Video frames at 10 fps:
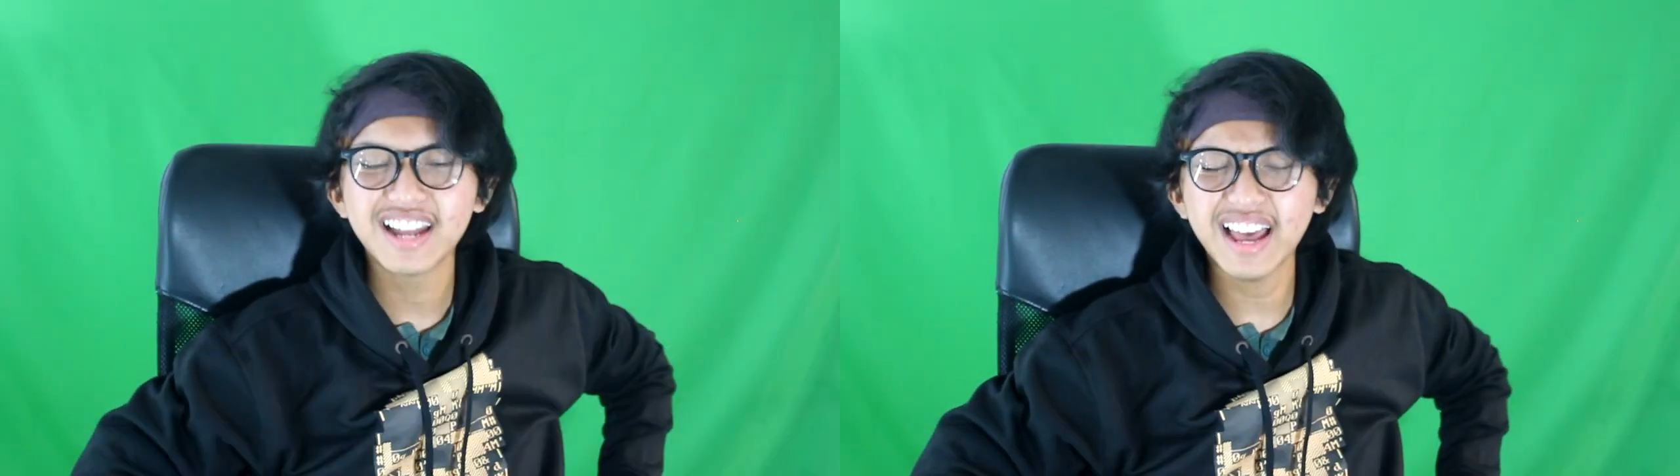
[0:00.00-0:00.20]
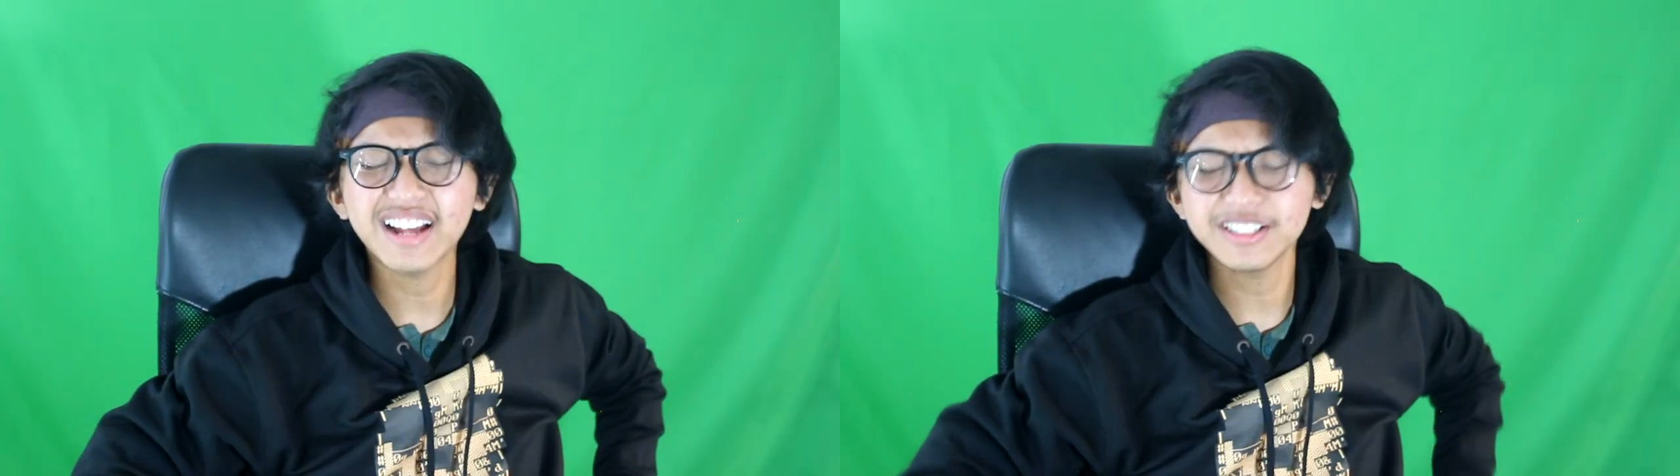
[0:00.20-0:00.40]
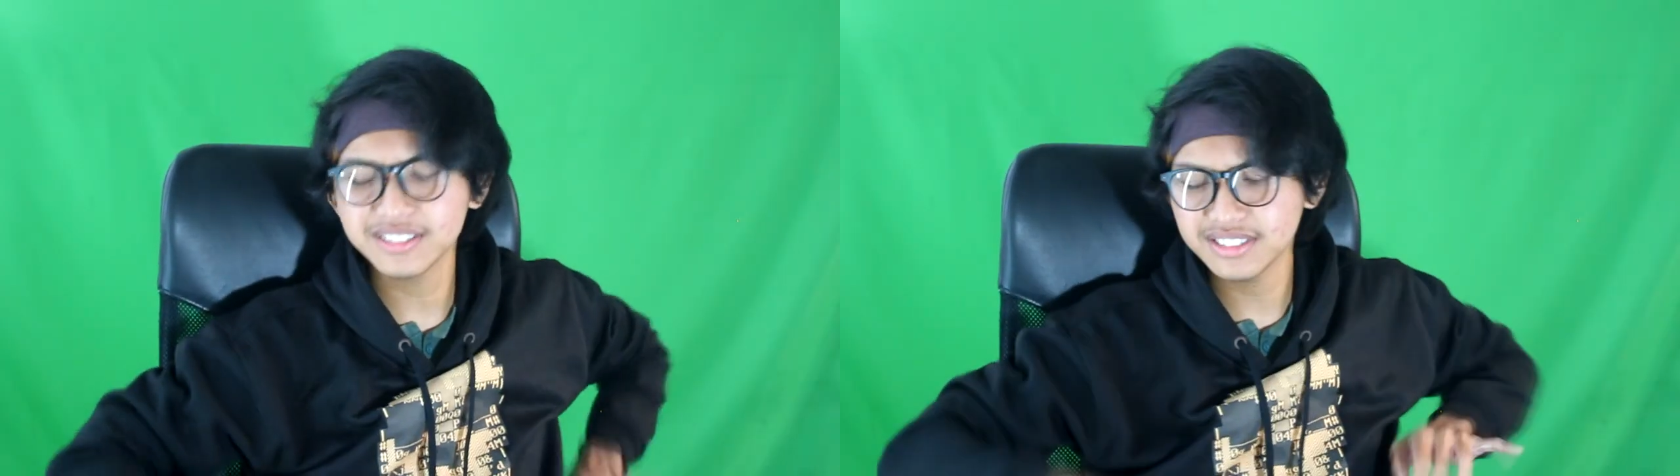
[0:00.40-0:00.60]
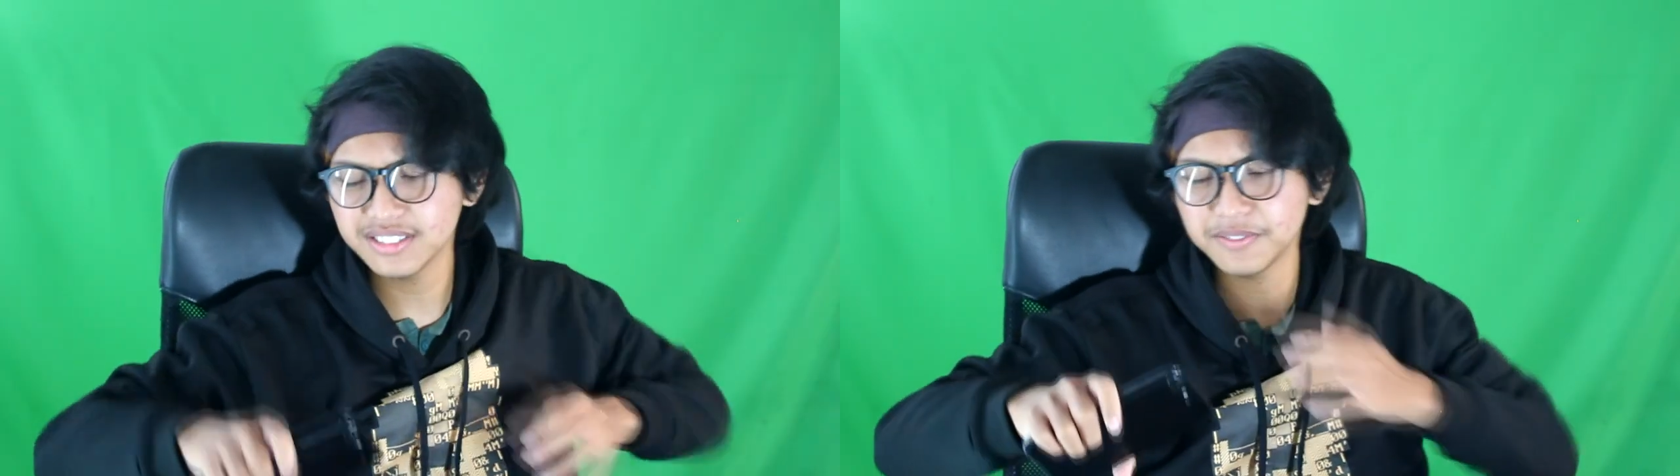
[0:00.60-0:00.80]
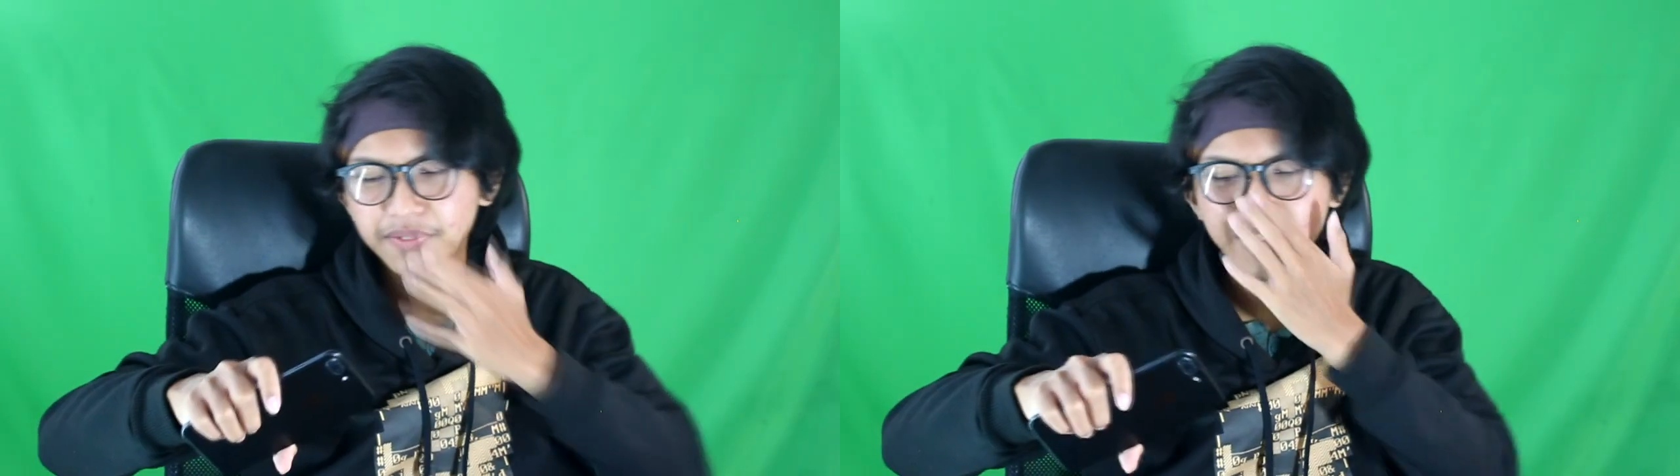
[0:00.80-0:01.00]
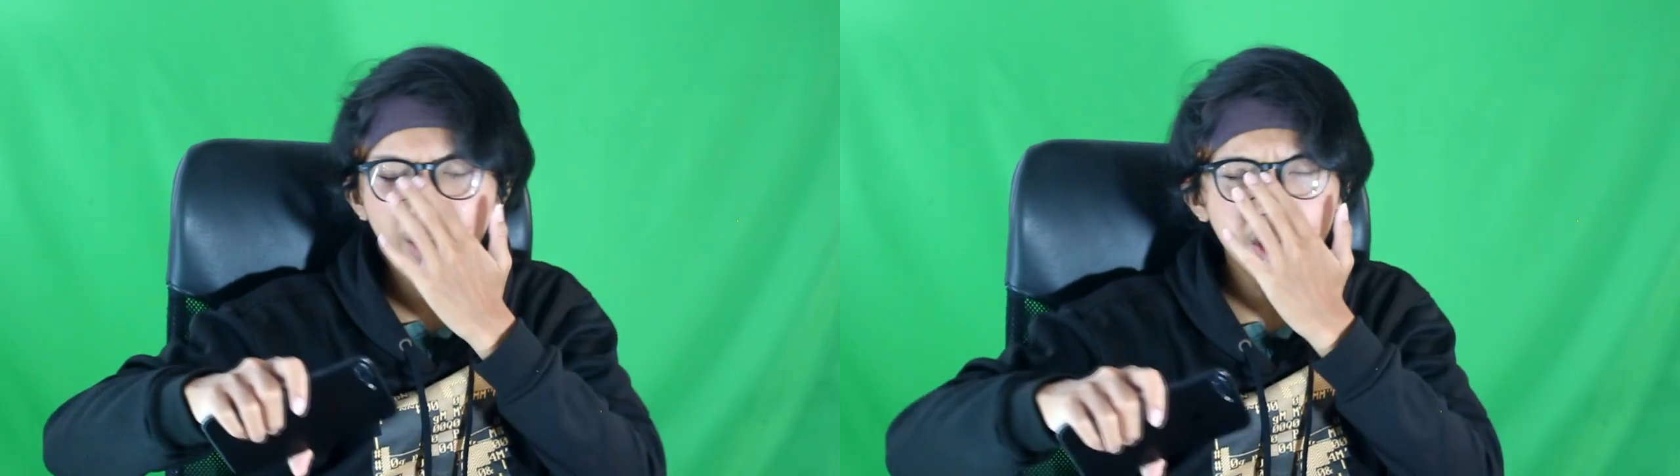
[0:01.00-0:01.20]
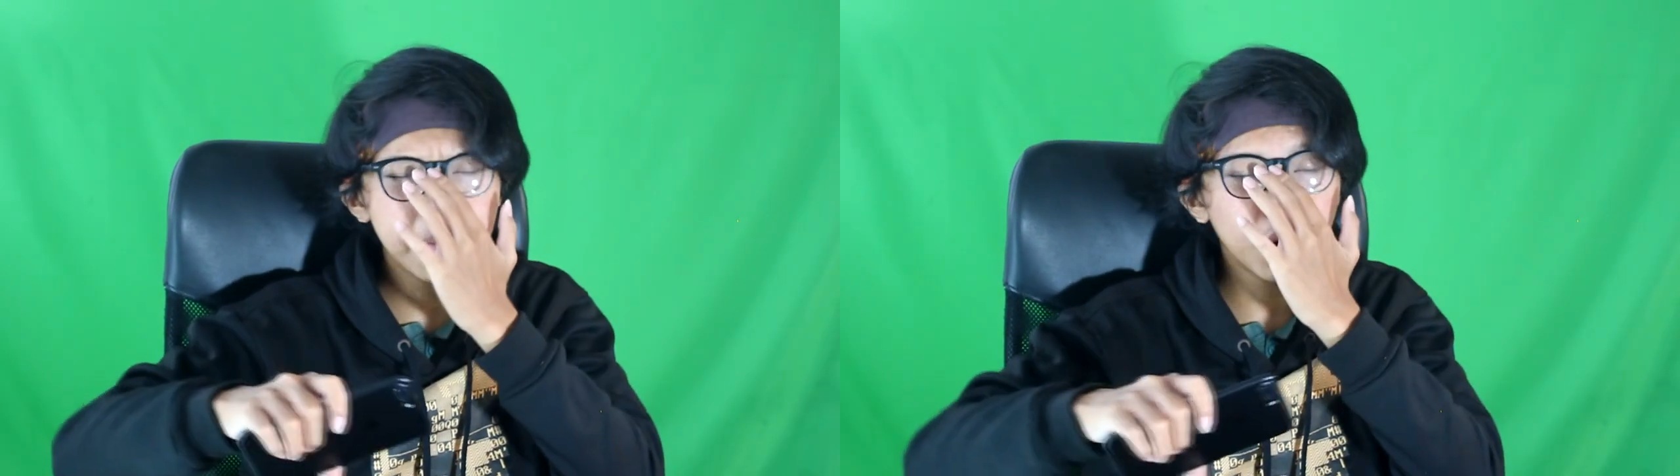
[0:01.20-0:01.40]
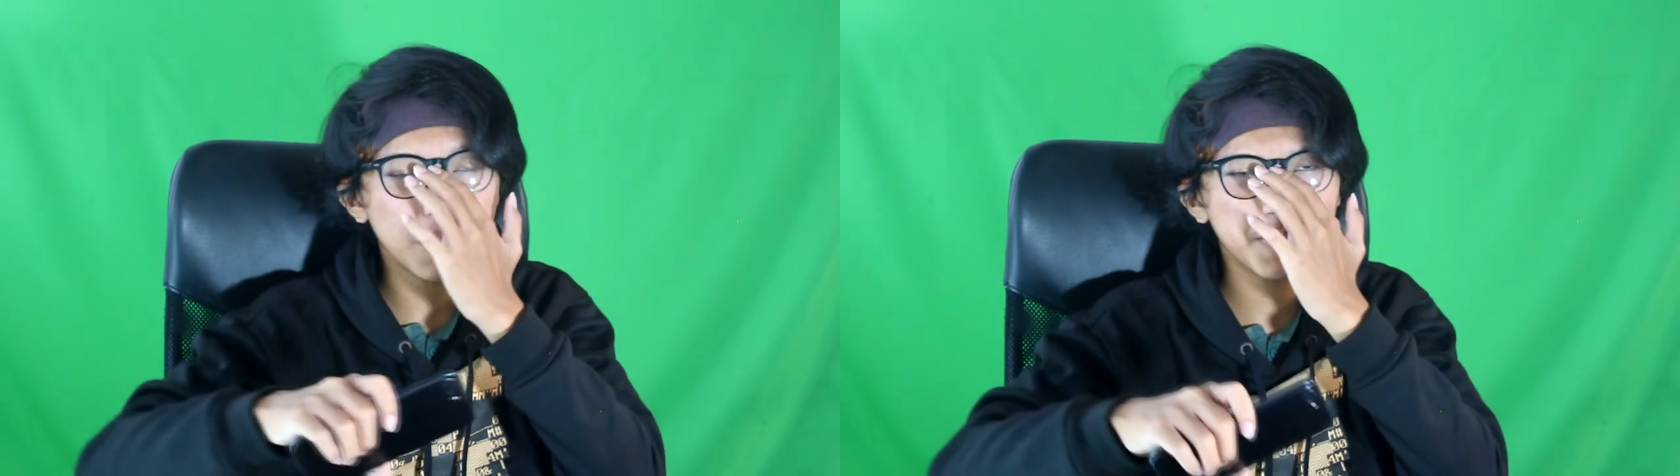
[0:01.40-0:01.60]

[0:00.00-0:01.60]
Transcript: Dan ya udah bro,